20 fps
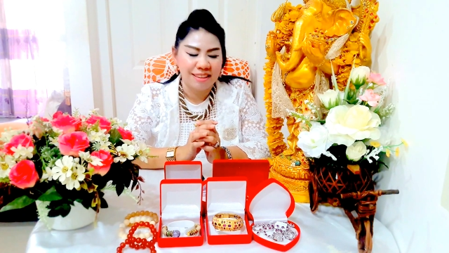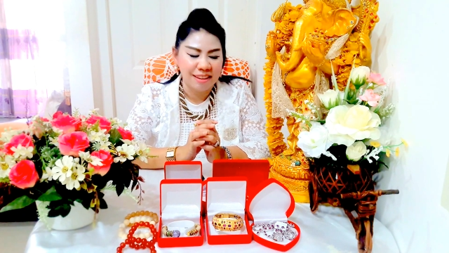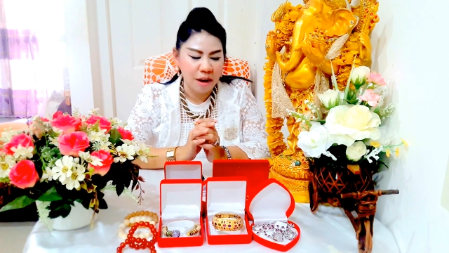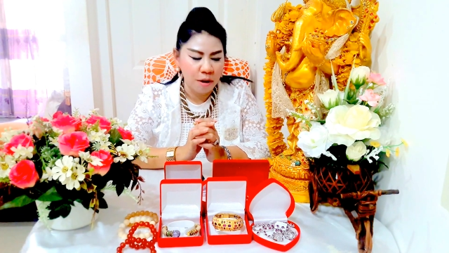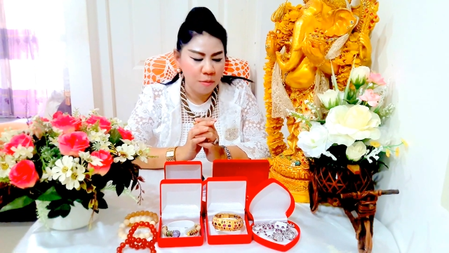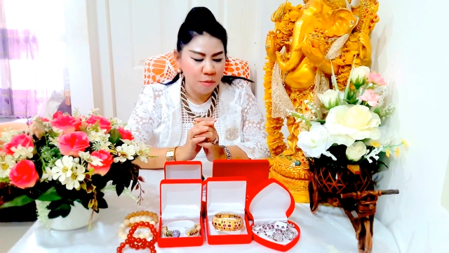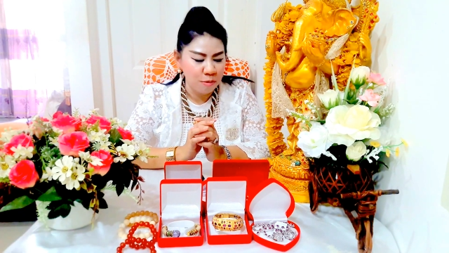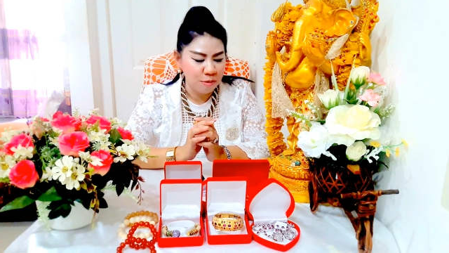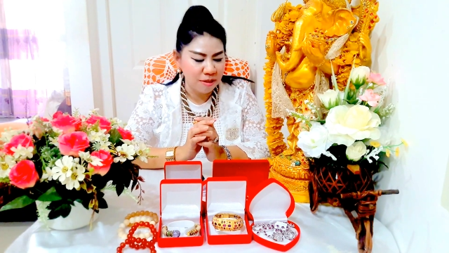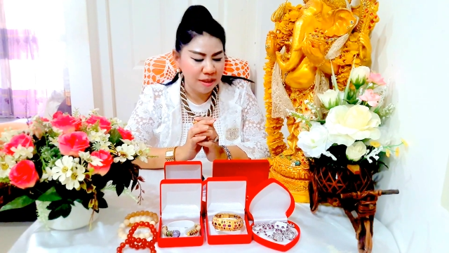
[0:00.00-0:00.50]

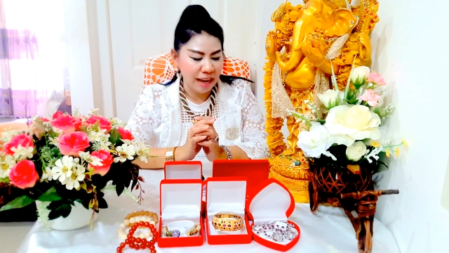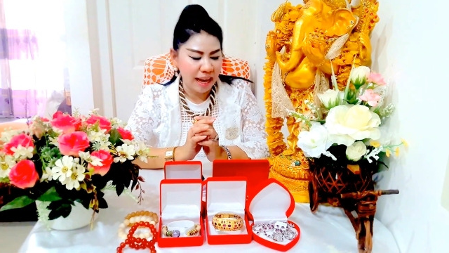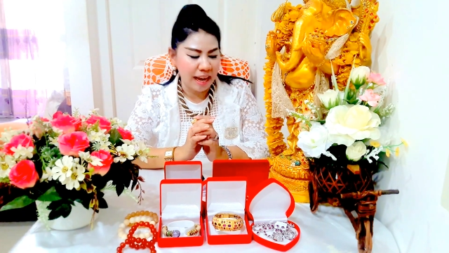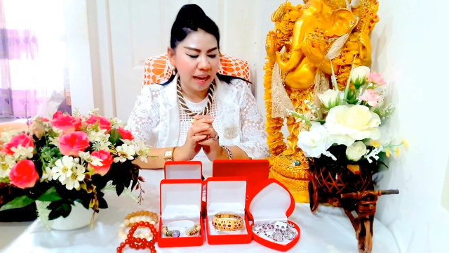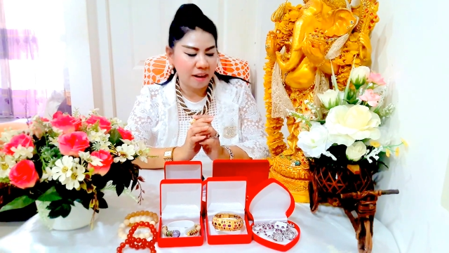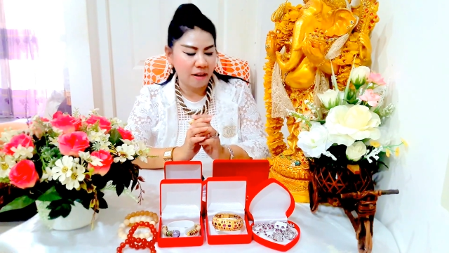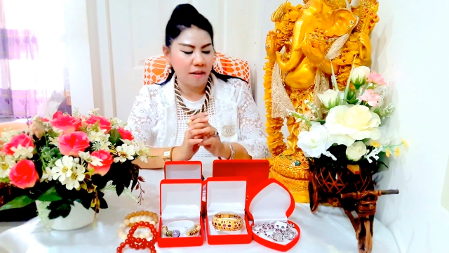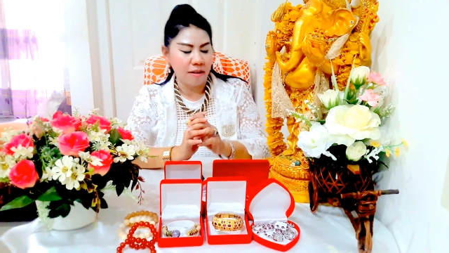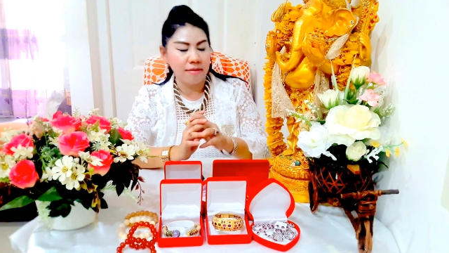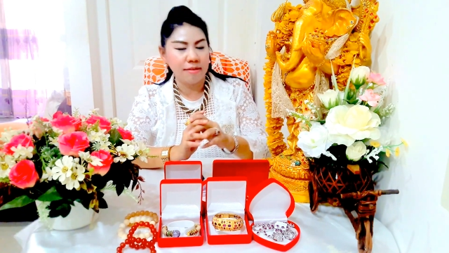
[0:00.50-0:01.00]
เช่าบูชา
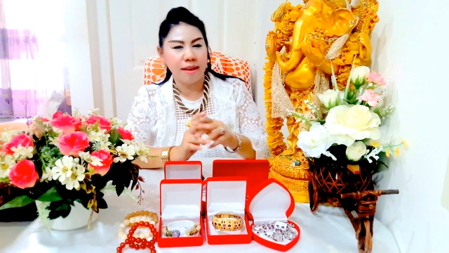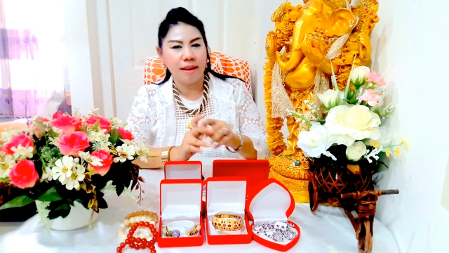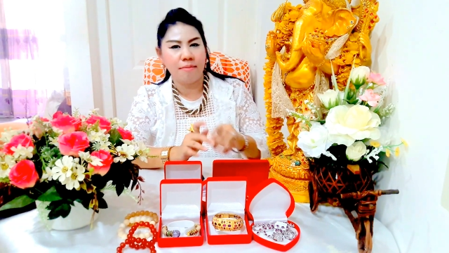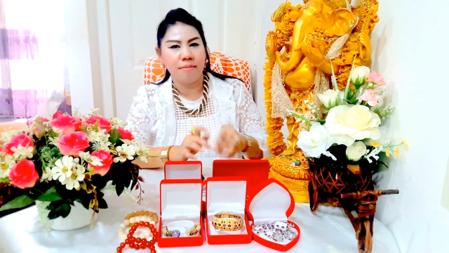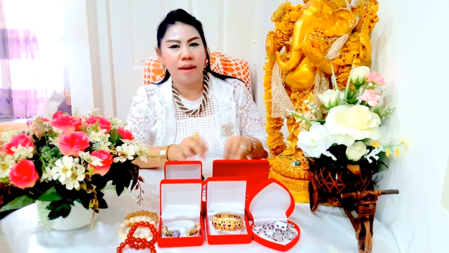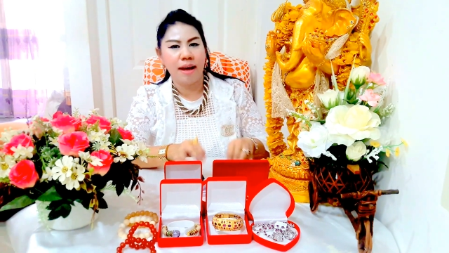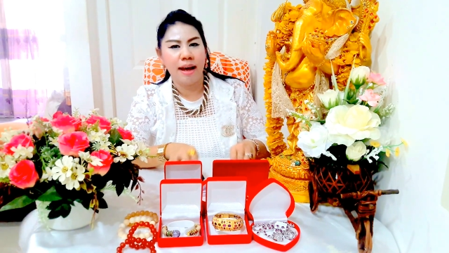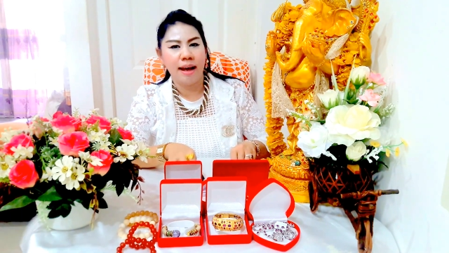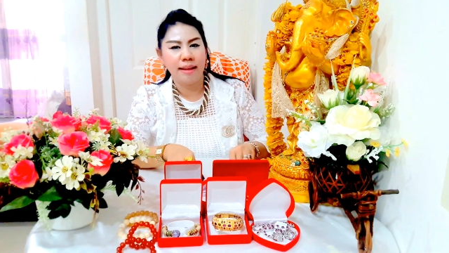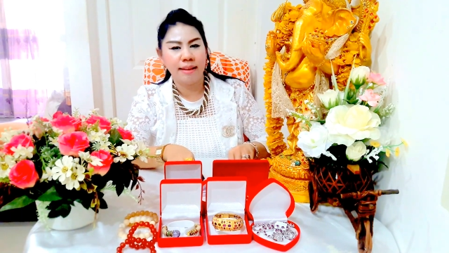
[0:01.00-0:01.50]
ก็สา
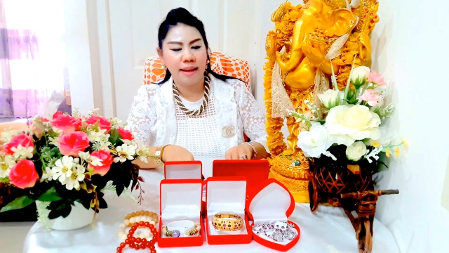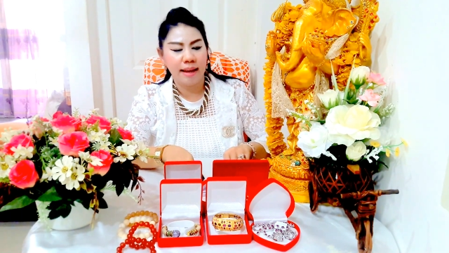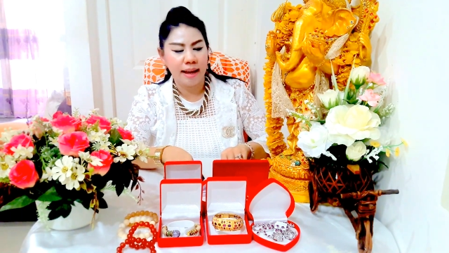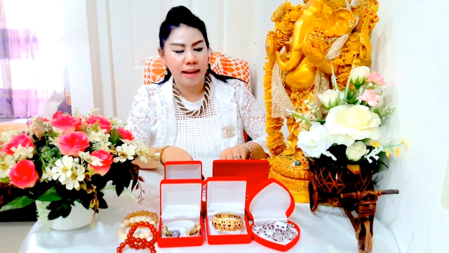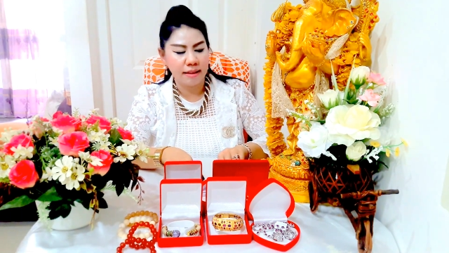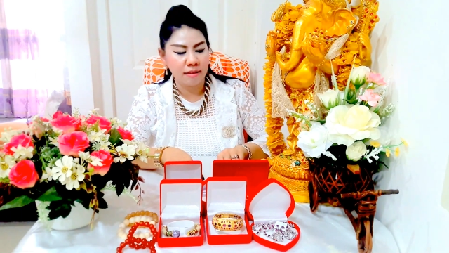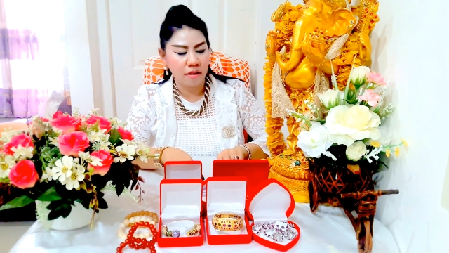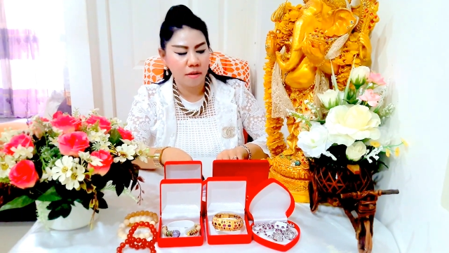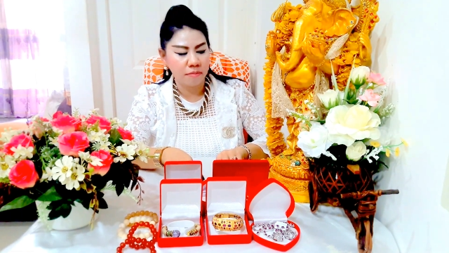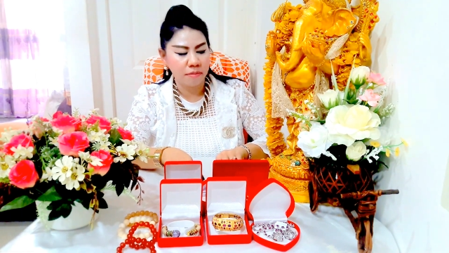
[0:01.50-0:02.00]
มารถนะ
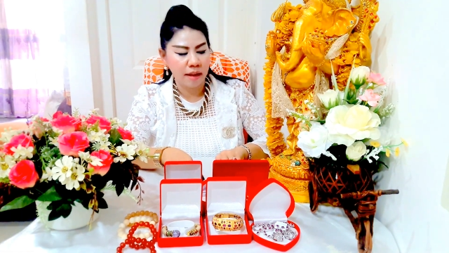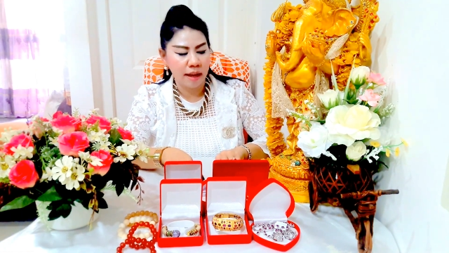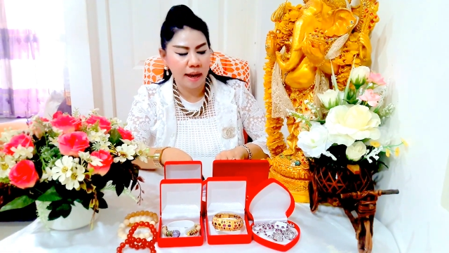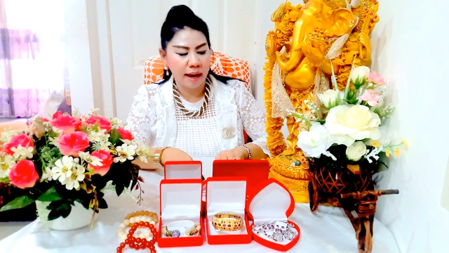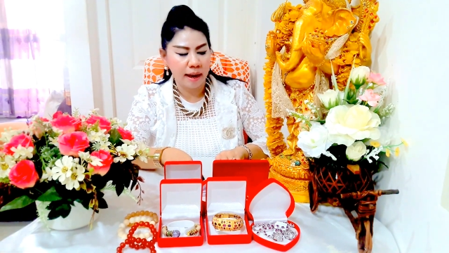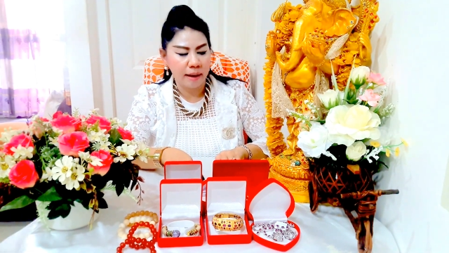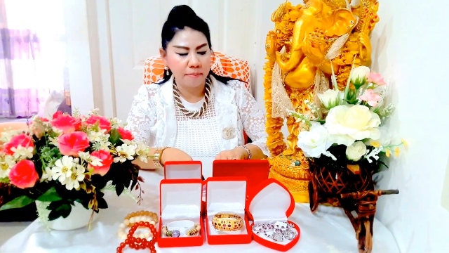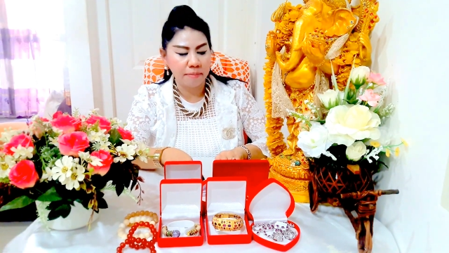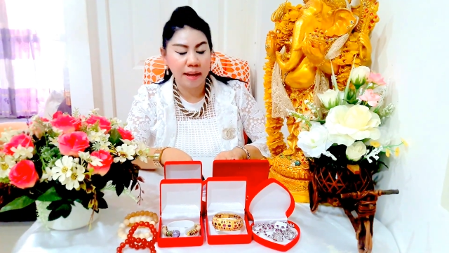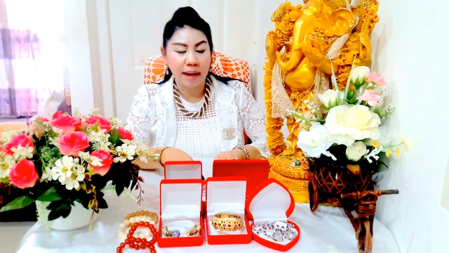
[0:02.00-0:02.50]
คะสอบ
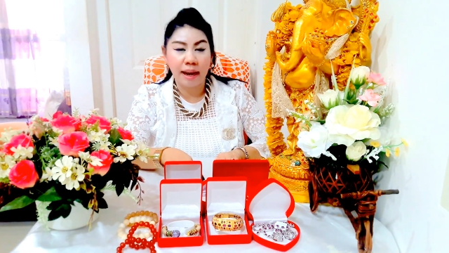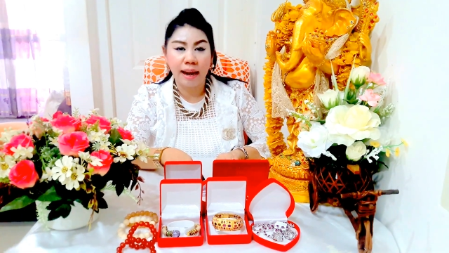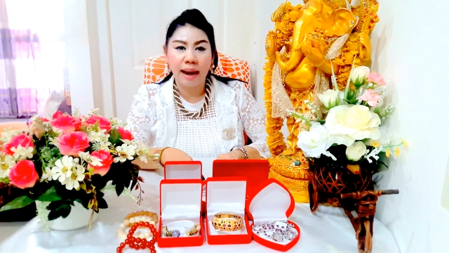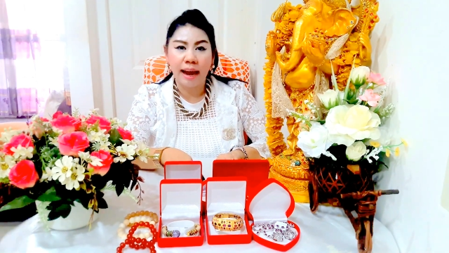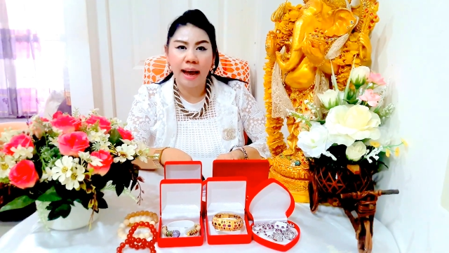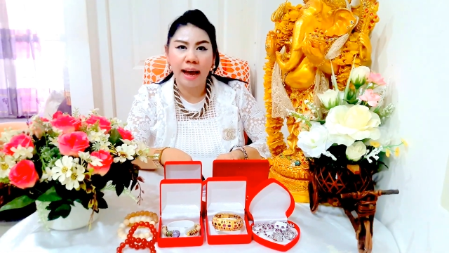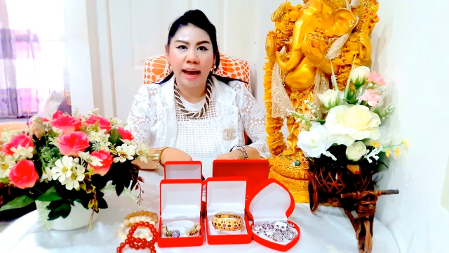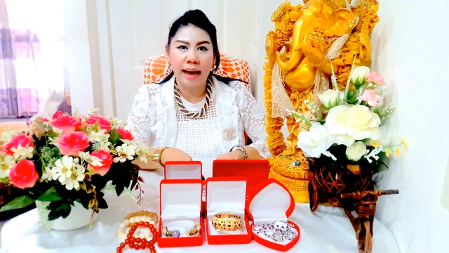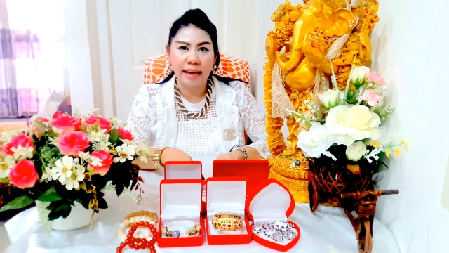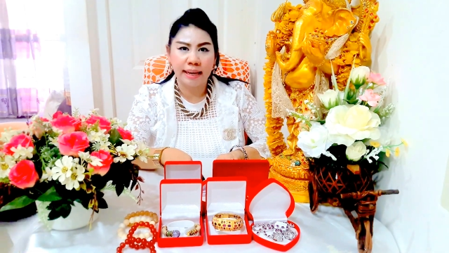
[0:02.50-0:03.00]
ถามทาง
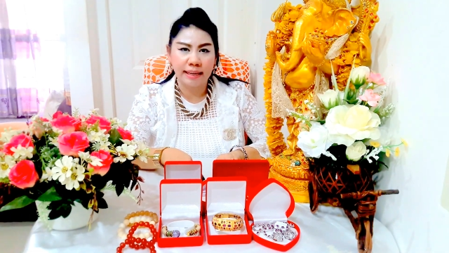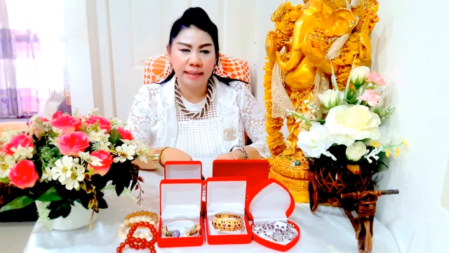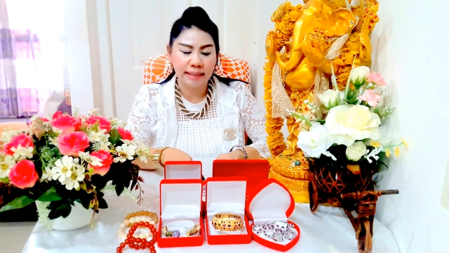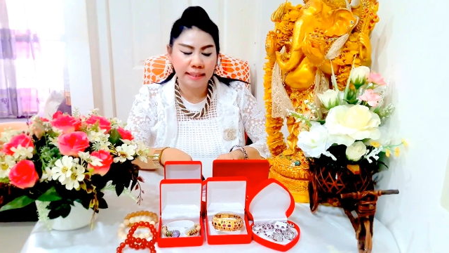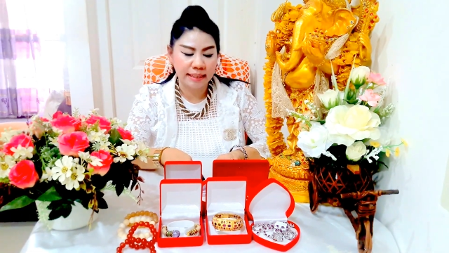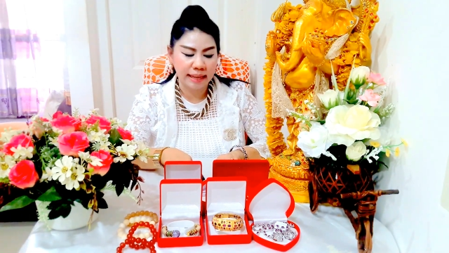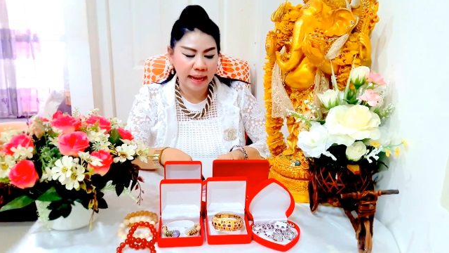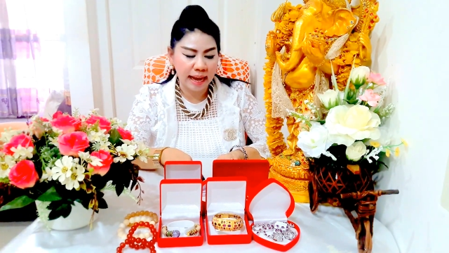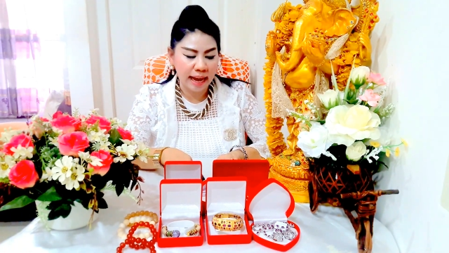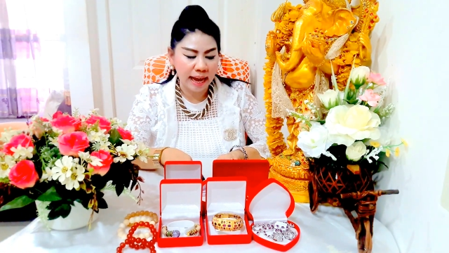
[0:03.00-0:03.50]
ไลน์
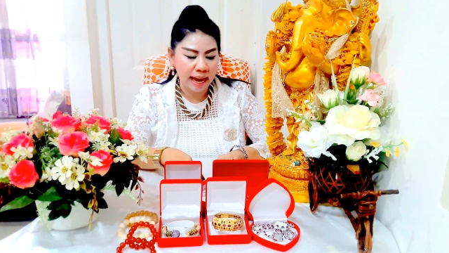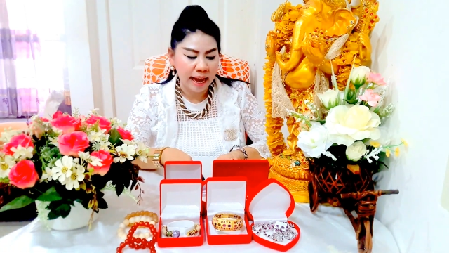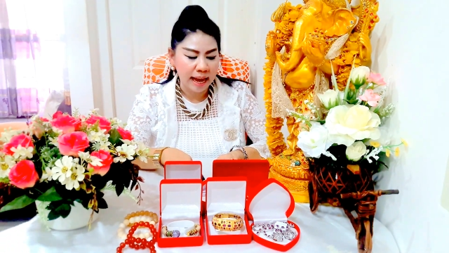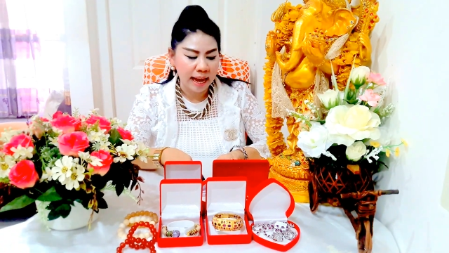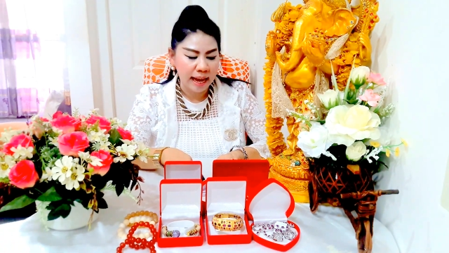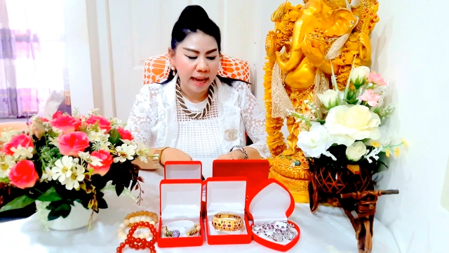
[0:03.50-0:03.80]
นะคะ